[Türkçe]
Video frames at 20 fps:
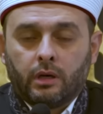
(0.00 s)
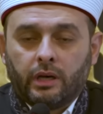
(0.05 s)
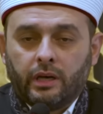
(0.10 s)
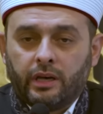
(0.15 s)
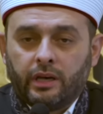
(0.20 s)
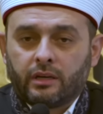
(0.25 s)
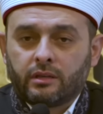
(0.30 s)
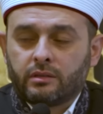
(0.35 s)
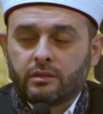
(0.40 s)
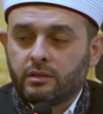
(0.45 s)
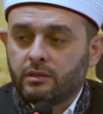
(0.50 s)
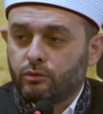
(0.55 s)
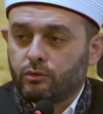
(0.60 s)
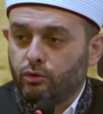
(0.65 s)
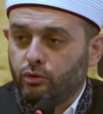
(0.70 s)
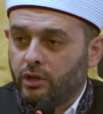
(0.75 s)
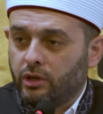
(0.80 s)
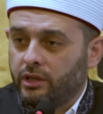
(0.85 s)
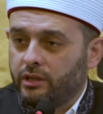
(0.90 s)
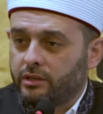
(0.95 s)
Eğer siz
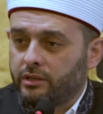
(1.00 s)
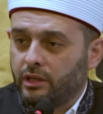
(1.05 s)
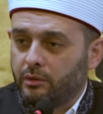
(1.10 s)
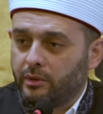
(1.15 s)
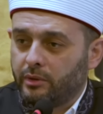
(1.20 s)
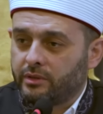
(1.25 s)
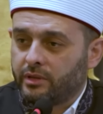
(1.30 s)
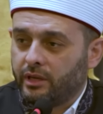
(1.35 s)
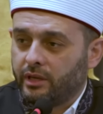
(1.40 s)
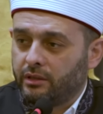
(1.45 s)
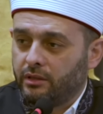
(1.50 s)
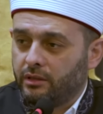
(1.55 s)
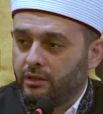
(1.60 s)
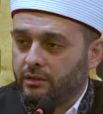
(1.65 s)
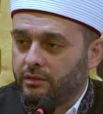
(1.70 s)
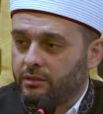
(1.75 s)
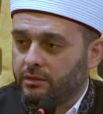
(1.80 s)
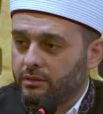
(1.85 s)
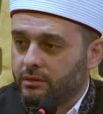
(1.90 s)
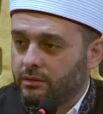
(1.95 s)
günah
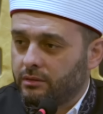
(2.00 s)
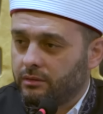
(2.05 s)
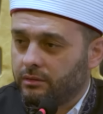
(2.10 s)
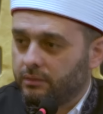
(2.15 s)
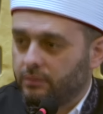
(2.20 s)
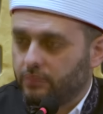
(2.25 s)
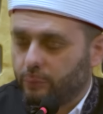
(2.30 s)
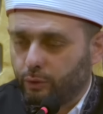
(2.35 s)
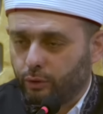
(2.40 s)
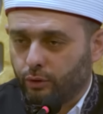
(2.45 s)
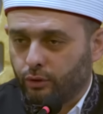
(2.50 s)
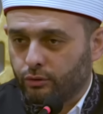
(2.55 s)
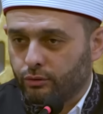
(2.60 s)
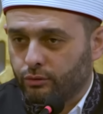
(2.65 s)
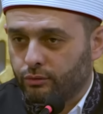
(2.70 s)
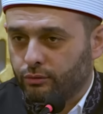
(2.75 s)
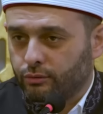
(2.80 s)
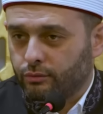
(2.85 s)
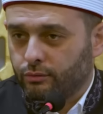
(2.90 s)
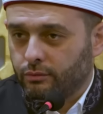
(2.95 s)
işlemeseydiniz diyor
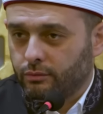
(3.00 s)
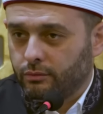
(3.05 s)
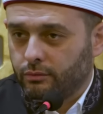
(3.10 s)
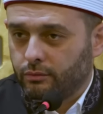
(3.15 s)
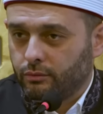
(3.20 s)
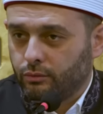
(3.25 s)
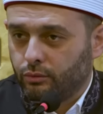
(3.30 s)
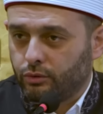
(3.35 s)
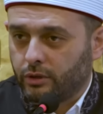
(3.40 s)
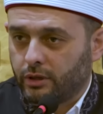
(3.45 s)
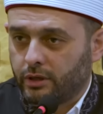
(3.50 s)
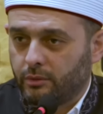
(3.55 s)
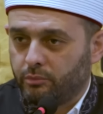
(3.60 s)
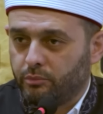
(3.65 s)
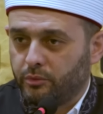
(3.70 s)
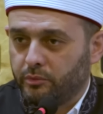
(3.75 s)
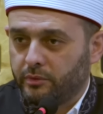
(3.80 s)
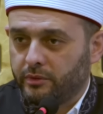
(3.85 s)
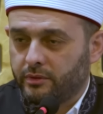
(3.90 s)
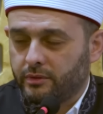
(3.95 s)
Yüce
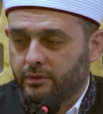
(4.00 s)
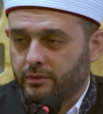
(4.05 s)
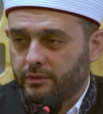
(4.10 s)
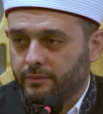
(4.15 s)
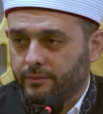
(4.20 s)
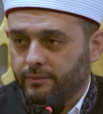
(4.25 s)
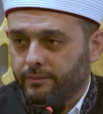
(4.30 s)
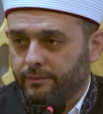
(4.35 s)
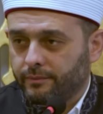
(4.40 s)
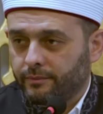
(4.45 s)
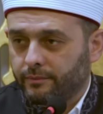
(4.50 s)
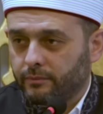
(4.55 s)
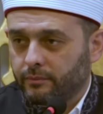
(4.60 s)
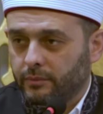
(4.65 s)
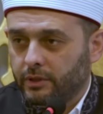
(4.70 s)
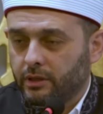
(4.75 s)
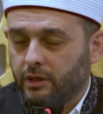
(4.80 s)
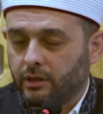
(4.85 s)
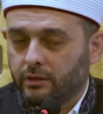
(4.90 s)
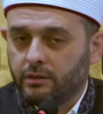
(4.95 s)
Rabbimiz
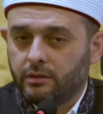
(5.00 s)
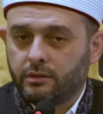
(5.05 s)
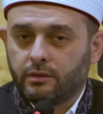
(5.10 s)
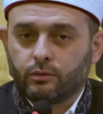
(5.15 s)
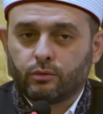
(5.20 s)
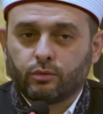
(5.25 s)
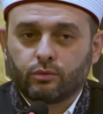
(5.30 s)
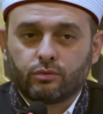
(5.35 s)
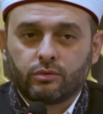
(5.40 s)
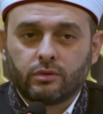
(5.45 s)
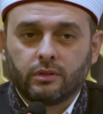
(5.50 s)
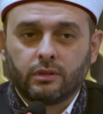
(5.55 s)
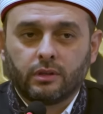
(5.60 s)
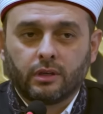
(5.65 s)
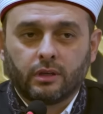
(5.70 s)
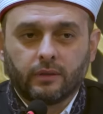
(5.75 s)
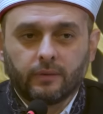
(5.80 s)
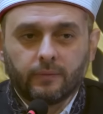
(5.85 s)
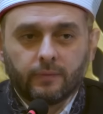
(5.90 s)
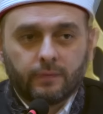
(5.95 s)
bir hadisi
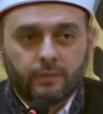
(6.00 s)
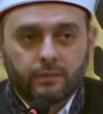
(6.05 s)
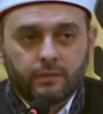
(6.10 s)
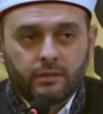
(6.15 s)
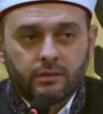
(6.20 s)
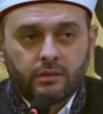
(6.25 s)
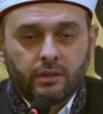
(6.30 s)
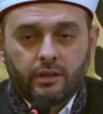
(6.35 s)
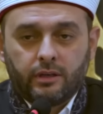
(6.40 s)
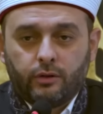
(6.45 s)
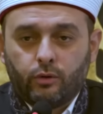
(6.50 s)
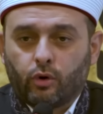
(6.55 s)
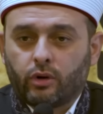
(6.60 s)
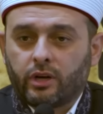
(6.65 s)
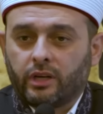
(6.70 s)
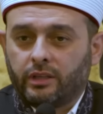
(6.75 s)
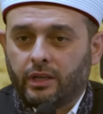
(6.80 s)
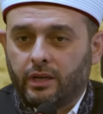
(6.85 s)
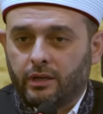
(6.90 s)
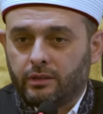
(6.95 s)
kutsiyle sizleri
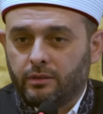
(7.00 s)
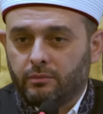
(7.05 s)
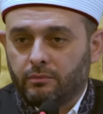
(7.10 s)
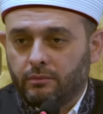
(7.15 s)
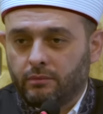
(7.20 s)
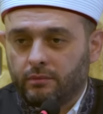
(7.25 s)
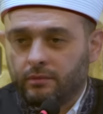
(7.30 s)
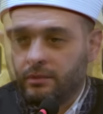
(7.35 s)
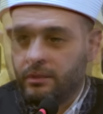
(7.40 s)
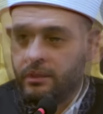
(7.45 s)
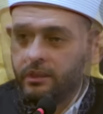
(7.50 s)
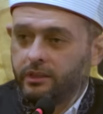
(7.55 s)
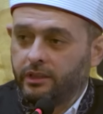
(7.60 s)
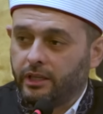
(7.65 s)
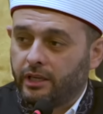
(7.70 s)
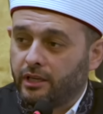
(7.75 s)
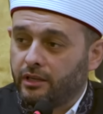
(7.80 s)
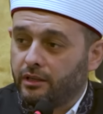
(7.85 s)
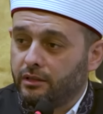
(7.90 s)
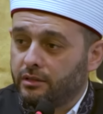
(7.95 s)
yok ederdim
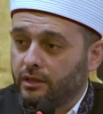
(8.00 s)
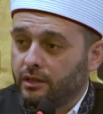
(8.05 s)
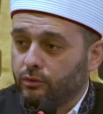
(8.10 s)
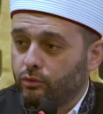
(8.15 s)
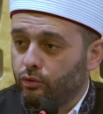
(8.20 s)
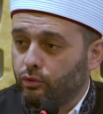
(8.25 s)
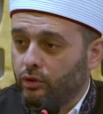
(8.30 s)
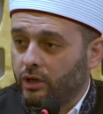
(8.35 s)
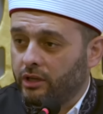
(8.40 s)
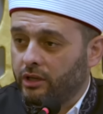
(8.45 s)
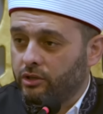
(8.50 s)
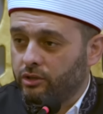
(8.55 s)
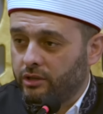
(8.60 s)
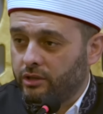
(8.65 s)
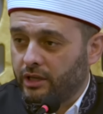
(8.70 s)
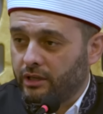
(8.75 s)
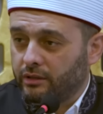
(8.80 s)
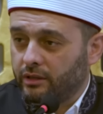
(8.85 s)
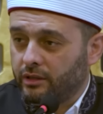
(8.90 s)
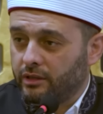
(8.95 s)
yerinize günah
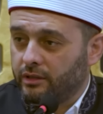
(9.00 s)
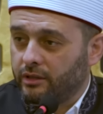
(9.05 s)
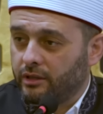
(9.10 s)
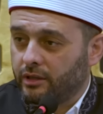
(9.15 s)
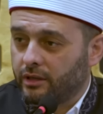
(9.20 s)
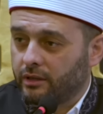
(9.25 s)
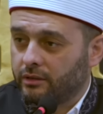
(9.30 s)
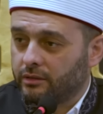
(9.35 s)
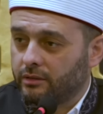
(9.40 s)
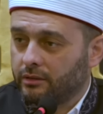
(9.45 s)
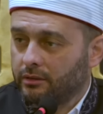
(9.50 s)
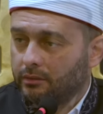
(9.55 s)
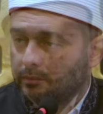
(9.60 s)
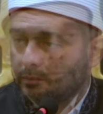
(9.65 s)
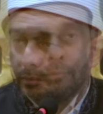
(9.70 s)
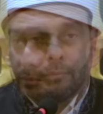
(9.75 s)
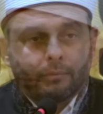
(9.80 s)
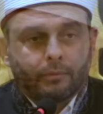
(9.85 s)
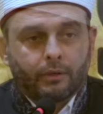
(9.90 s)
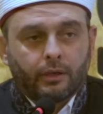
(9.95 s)
işleyenlerini yaratırdım.
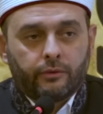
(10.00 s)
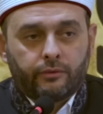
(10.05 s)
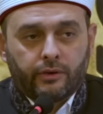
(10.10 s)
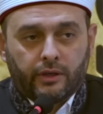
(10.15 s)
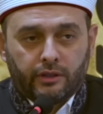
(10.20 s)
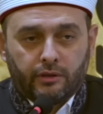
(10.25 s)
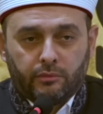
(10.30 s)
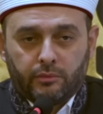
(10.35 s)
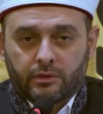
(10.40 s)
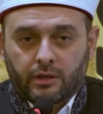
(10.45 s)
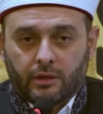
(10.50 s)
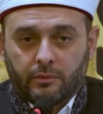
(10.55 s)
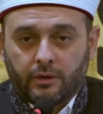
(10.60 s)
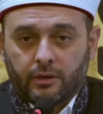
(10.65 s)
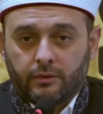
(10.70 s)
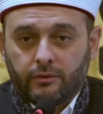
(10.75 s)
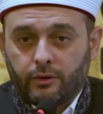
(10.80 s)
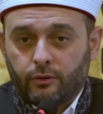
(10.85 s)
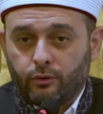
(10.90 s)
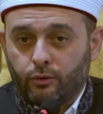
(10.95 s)
Efendimiz
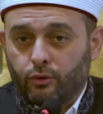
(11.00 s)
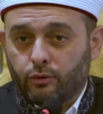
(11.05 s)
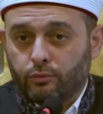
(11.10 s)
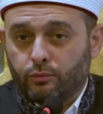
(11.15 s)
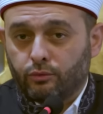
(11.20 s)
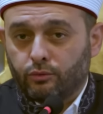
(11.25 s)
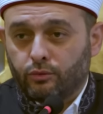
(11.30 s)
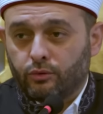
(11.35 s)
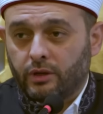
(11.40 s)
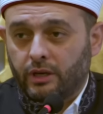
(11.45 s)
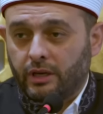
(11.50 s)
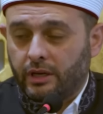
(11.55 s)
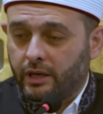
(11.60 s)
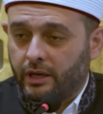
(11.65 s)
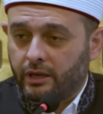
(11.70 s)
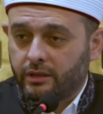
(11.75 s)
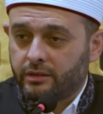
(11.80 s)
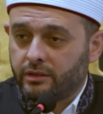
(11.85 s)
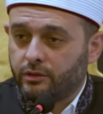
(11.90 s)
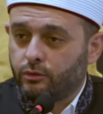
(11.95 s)
haber veriyor bunu.
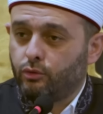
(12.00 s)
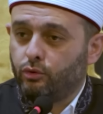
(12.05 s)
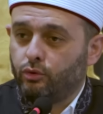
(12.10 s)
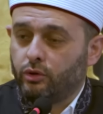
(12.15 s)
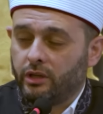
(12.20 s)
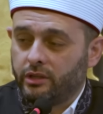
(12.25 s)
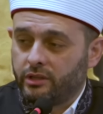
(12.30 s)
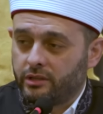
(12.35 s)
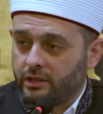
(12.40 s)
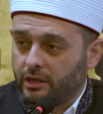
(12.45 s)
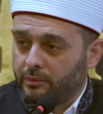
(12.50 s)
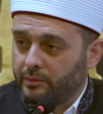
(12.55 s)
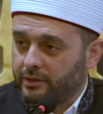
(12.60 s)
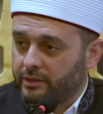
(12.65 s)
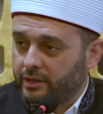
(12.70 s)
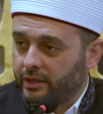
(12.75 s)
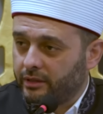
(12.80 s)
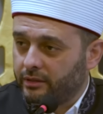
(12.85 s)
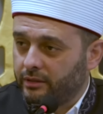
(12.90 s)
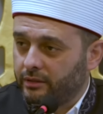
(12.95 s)
Eğer siz günah
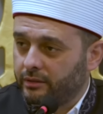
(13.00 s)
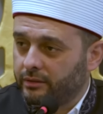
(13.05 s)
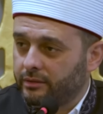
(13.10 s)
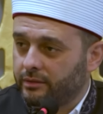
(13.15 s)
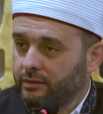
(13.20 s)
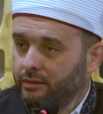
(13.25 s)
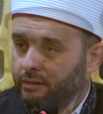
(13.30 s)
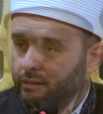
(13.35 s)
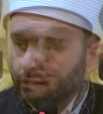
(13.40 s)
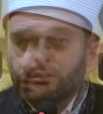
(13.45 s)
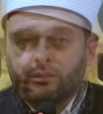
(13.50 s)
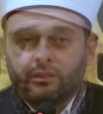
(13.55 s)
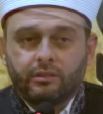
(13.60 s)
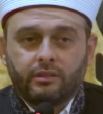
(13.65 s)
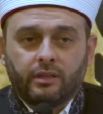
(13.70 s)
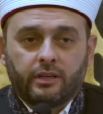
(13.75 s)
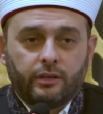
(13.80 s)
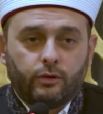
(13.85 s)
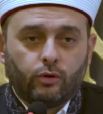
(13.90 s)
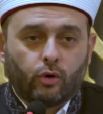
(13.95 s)
işlemeseydiniz
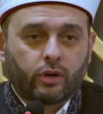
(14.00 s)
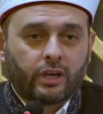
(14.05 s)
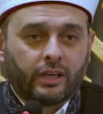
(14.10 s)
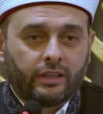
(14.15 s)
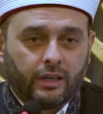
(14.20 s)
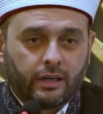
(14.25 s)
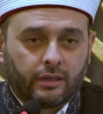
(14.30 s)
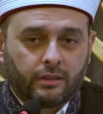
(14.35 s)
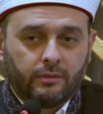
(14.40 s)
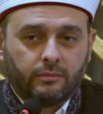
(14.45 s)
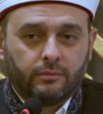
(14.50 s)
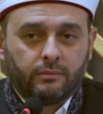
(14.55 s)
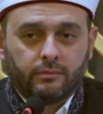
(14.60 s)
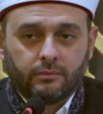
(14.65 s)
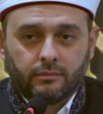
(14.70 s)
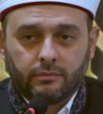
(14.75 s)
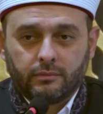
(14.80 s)
sizleri yok ederdim